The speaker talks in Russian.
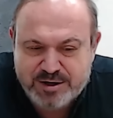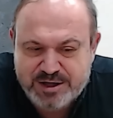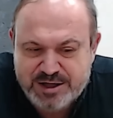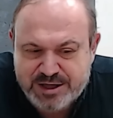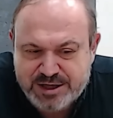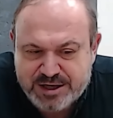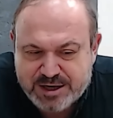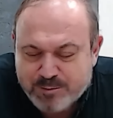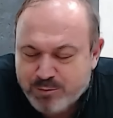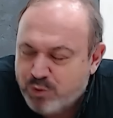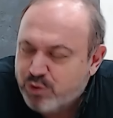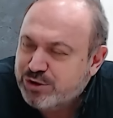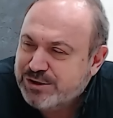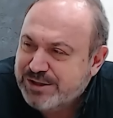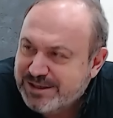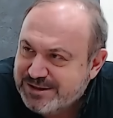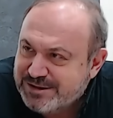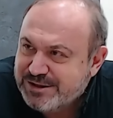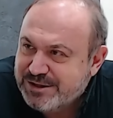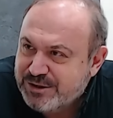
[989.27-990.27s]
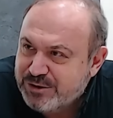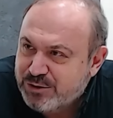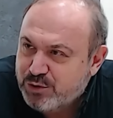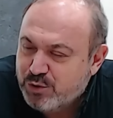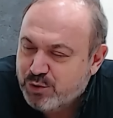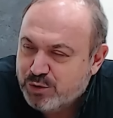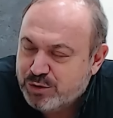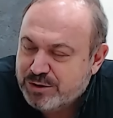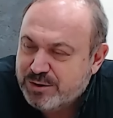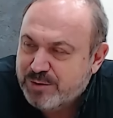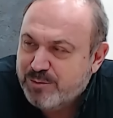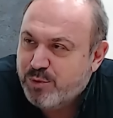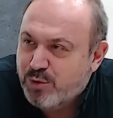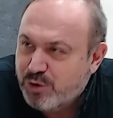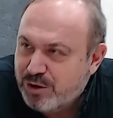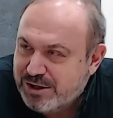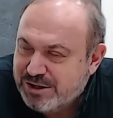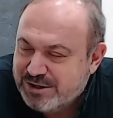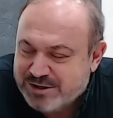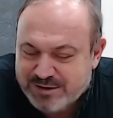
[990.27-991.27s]
работа это идет.
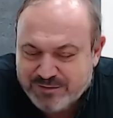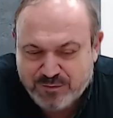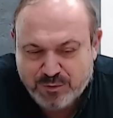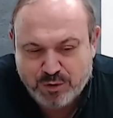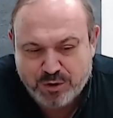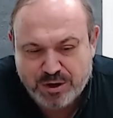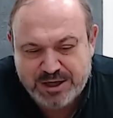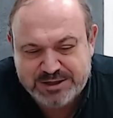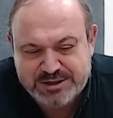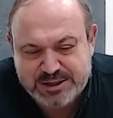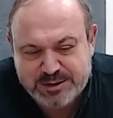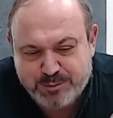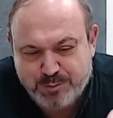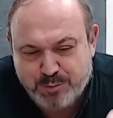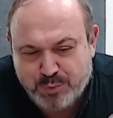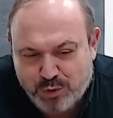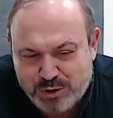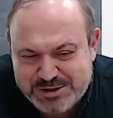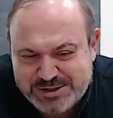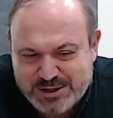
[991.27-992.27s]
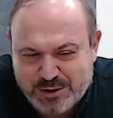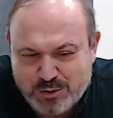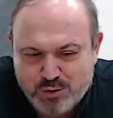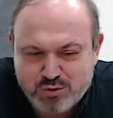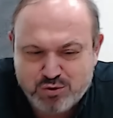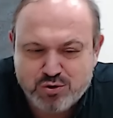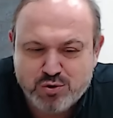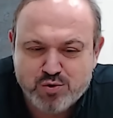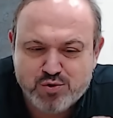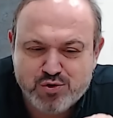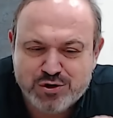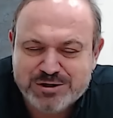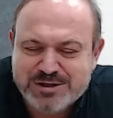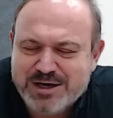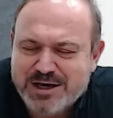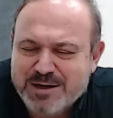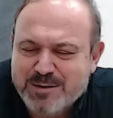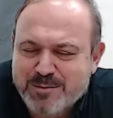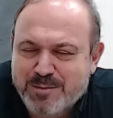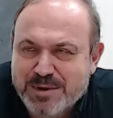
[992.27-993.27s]
Более того, этот польский, он служит
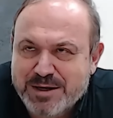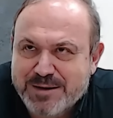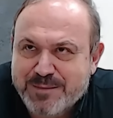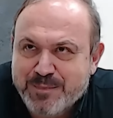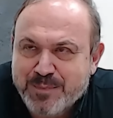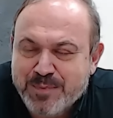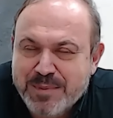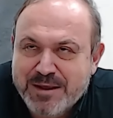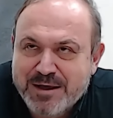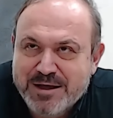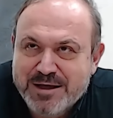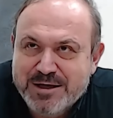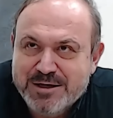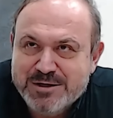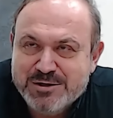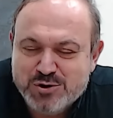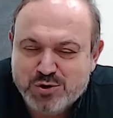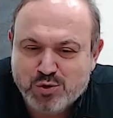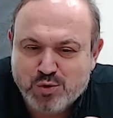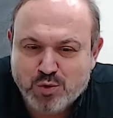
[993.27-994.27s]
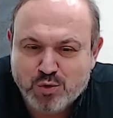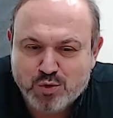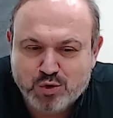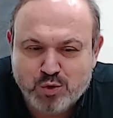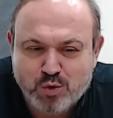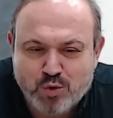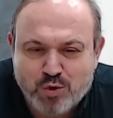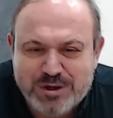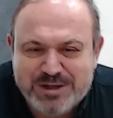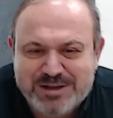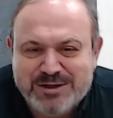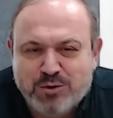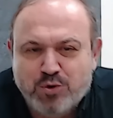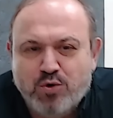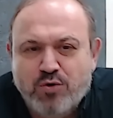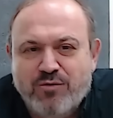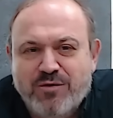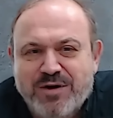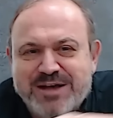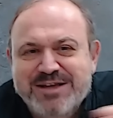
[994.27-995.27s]
как бы структурой
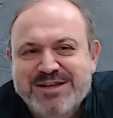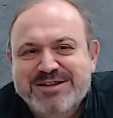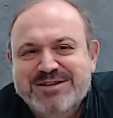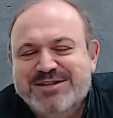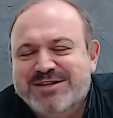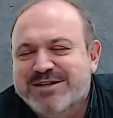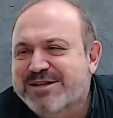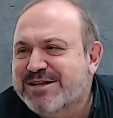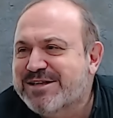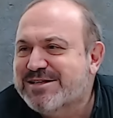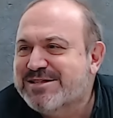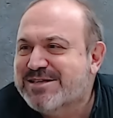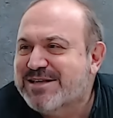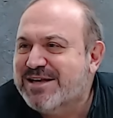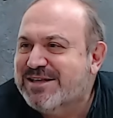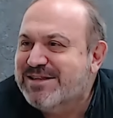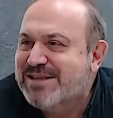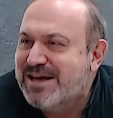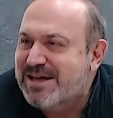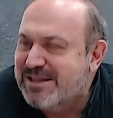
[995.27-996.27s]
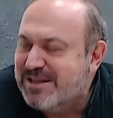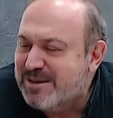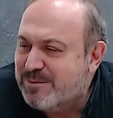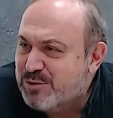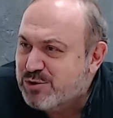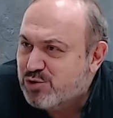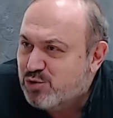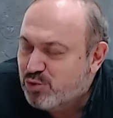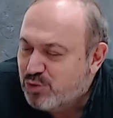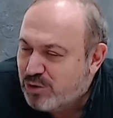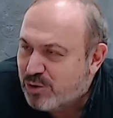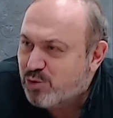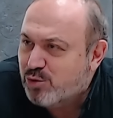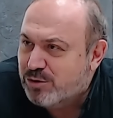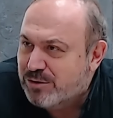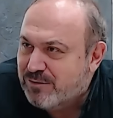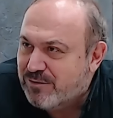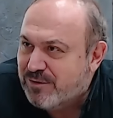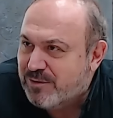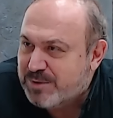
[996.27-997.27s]
такого интернационала
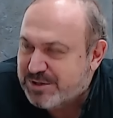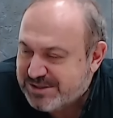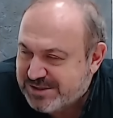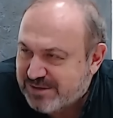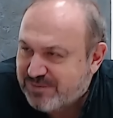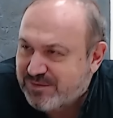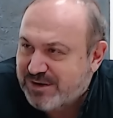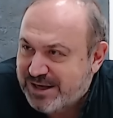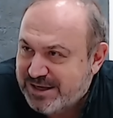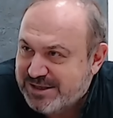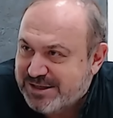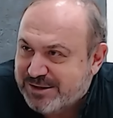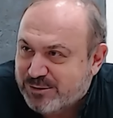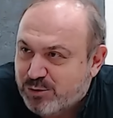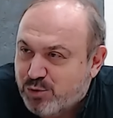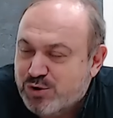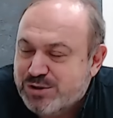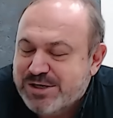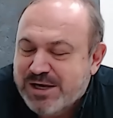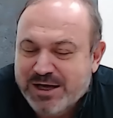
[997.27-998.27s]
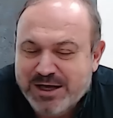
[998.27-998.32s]
международного. Представляете? То есть